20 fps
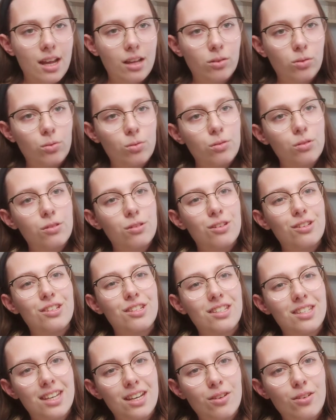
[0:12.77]
à tous,
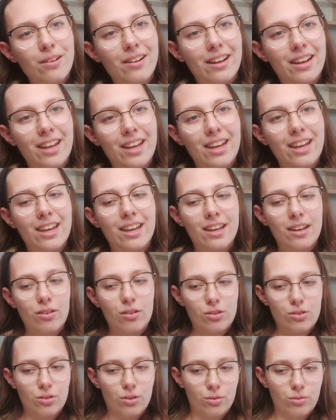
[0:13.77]
c'est Cocli et
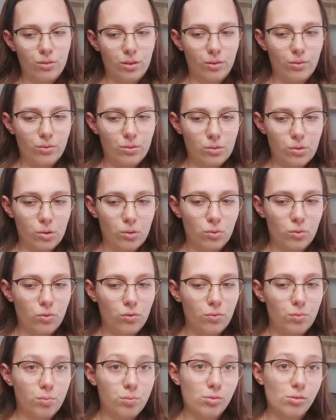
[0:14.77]
aujourd'hui on se
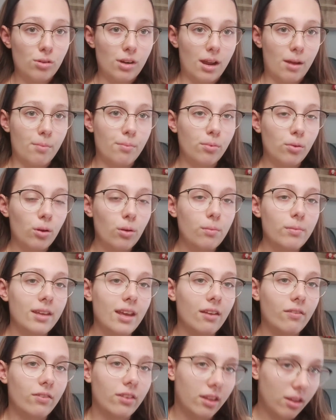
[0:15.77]
retrouve pour la
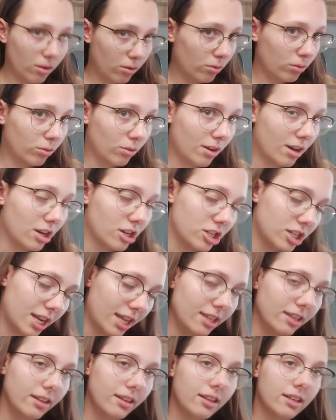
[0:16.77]
première vidéo de la
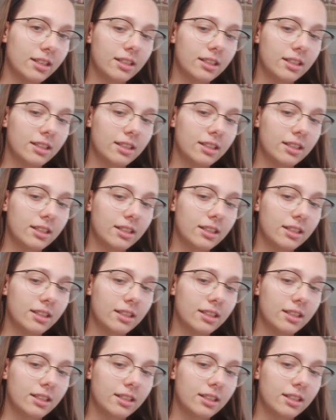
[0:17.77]
chaîne.